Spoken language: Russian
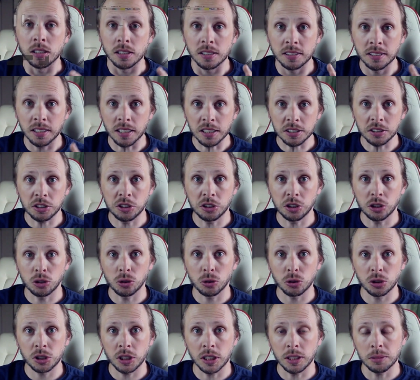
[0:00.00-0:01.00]
Здравствуйте,
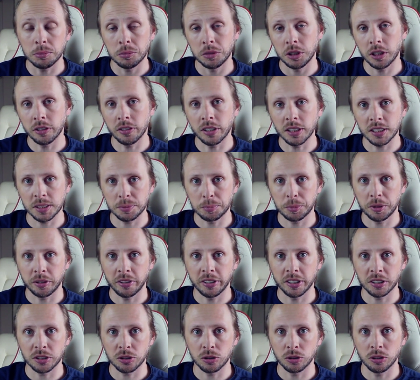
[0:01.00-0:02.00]
друзья! Я вас
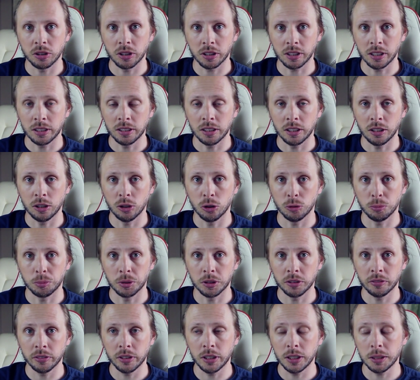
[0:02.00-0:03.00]
приветствую на канале
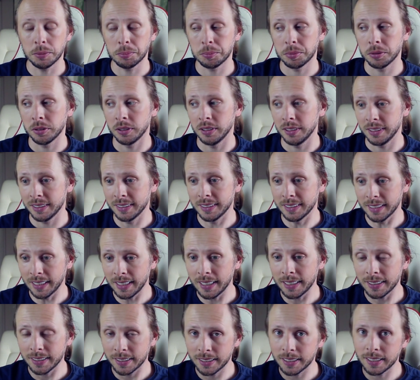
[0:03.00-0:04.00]
OpenWeb. И
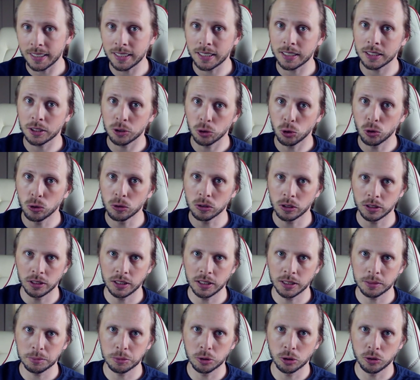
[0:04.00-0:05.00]
да, да, долго
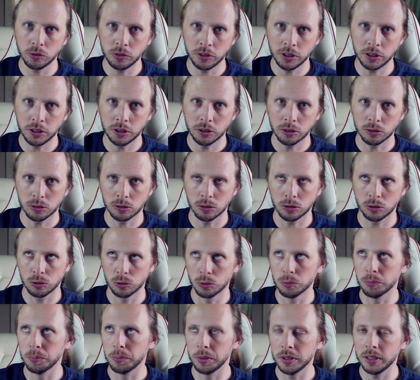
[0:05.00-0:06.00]
не было видео.
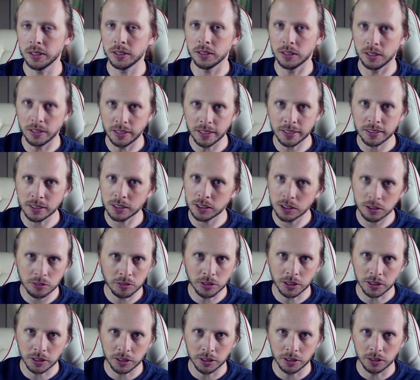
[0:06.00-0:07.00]
Ну, блин, лето на
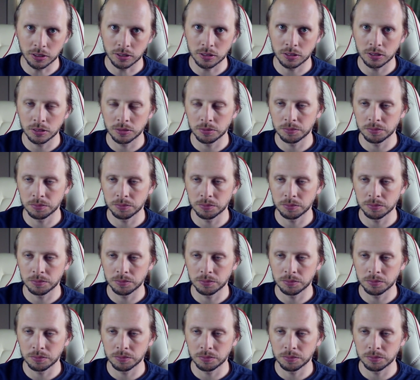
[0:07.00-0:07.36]
дворе.